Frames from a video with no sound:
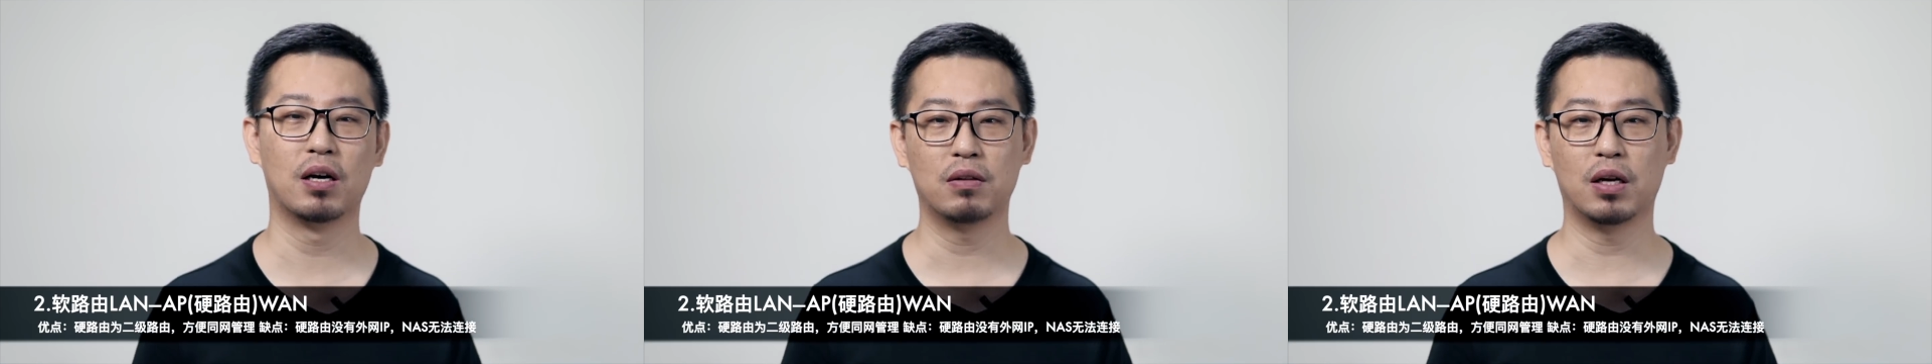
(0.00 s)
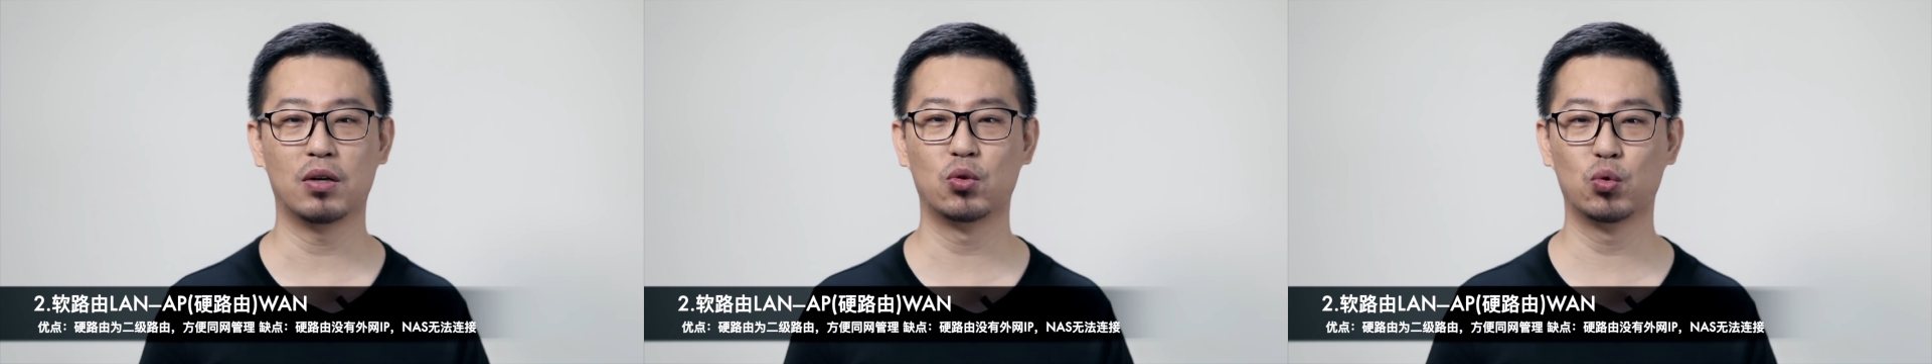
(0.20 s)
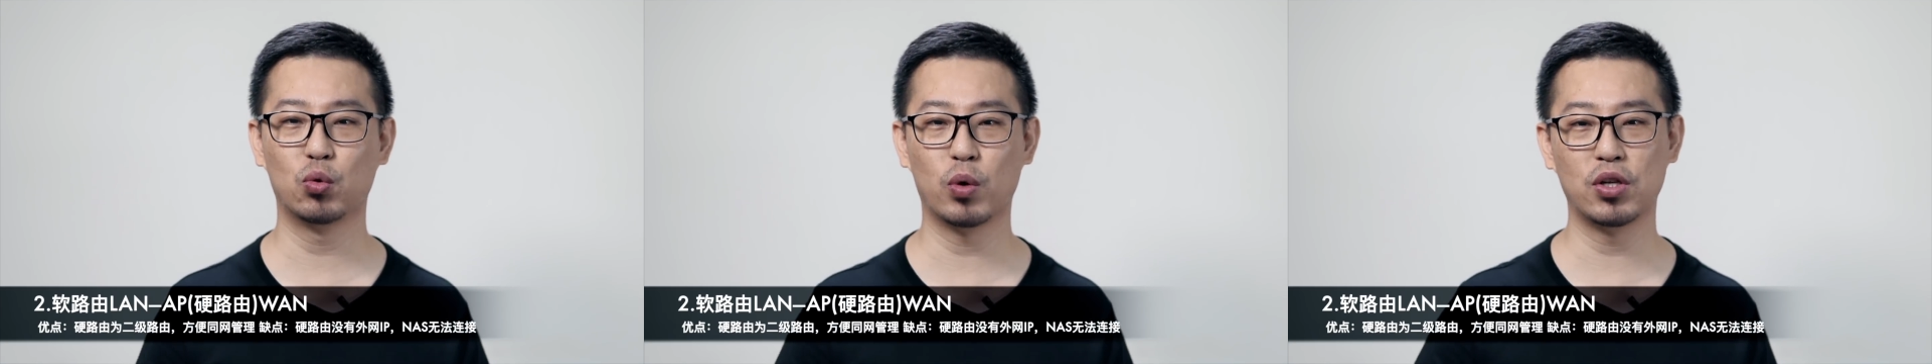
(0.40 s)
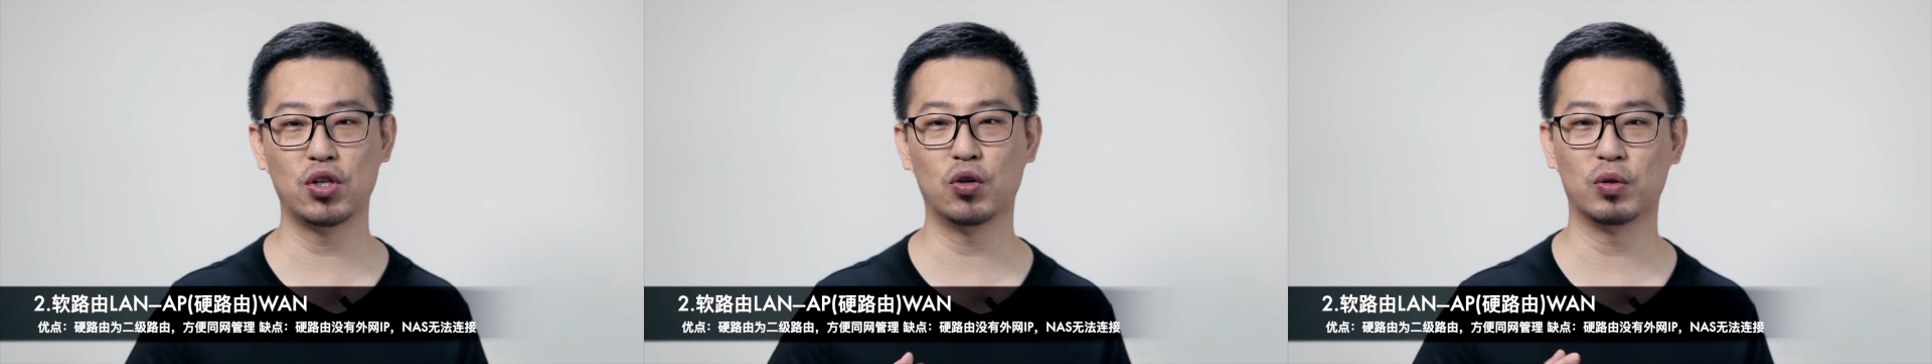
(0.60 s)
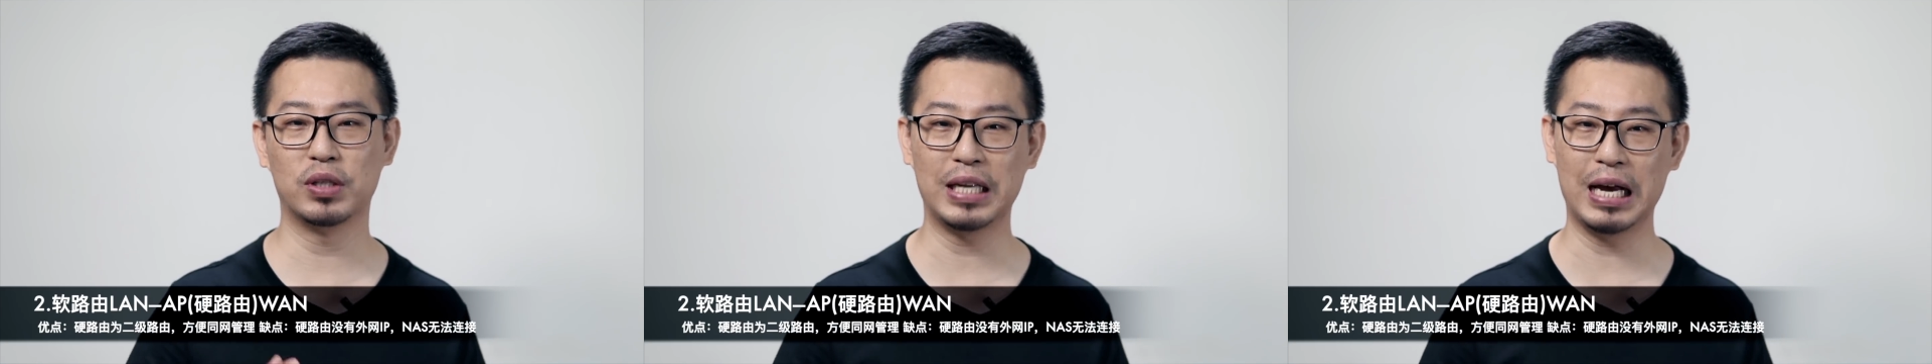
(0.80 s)
但是如果你
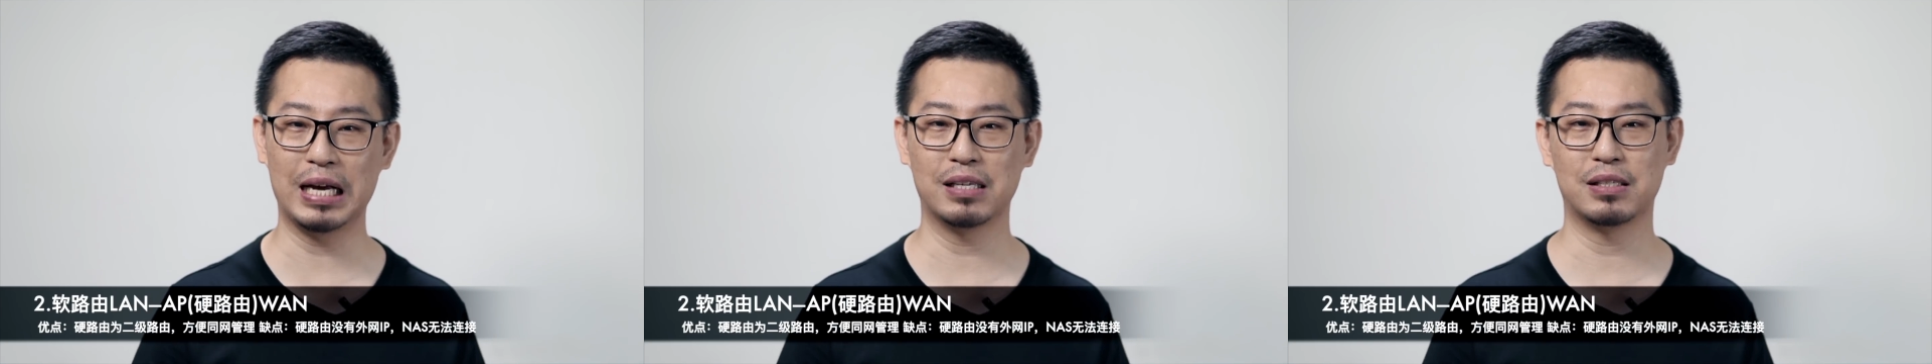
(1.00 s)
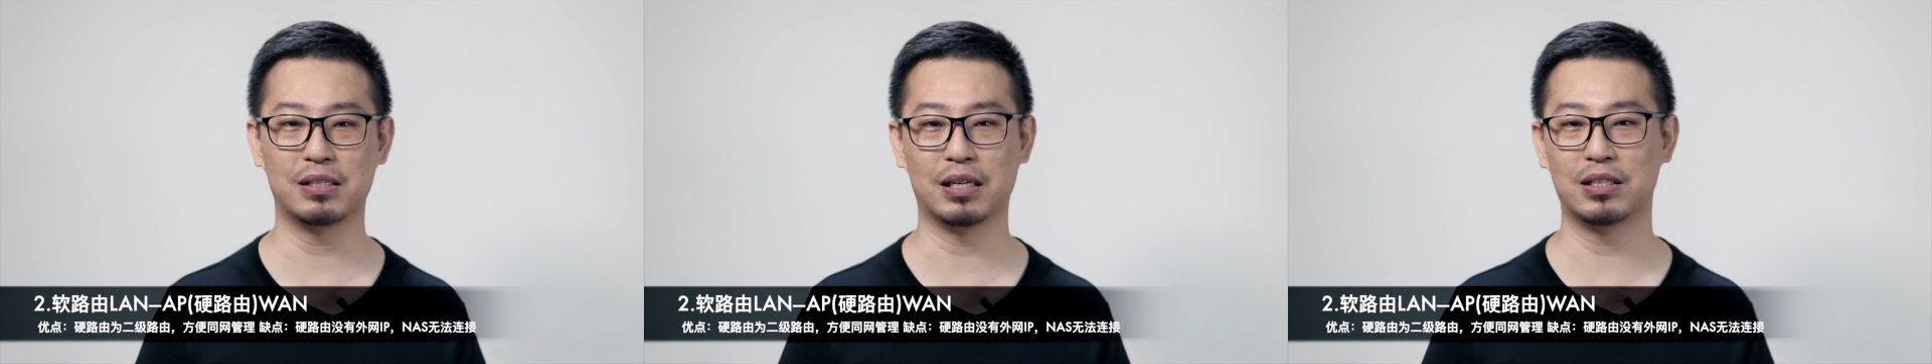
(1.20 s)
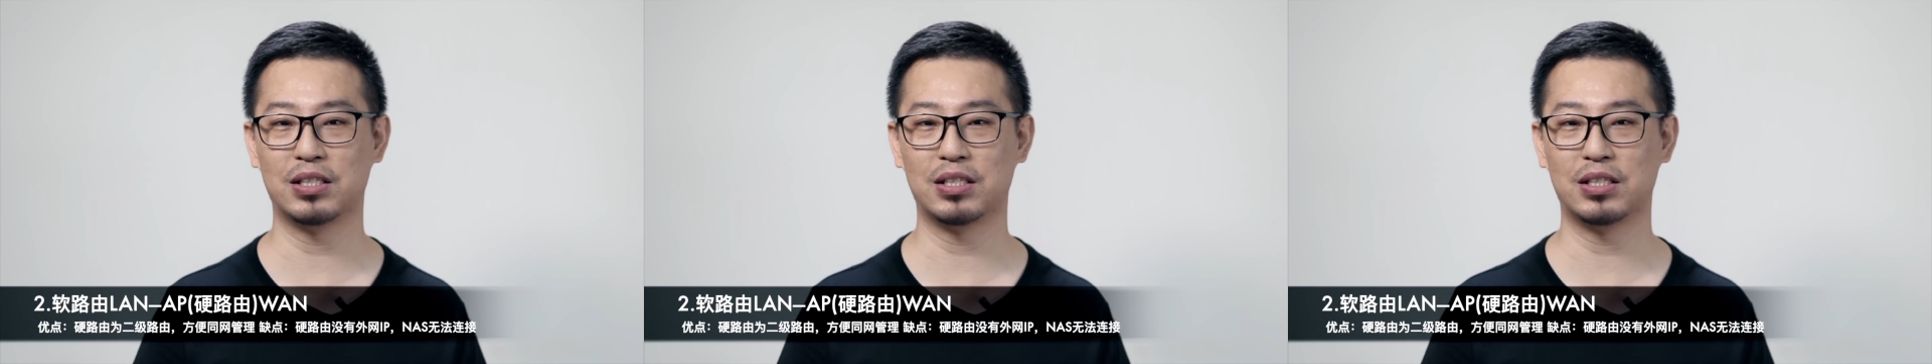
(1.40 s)
有 NAS 呀，